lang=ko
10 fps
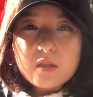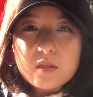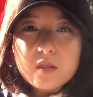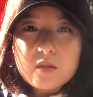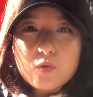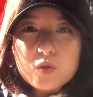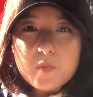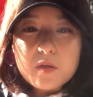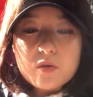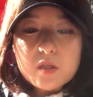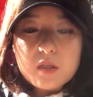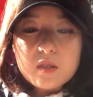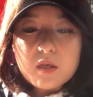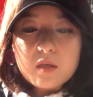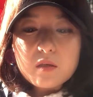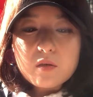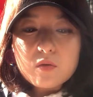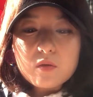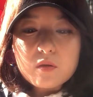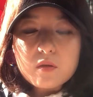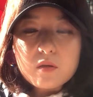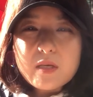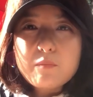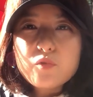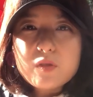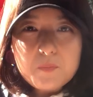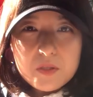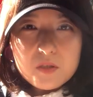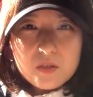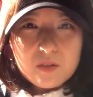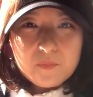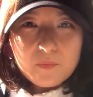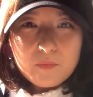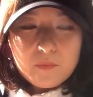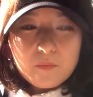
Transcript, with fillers: 라이팅을 고집할 것이 아니라 이런 뭐 3분 스피치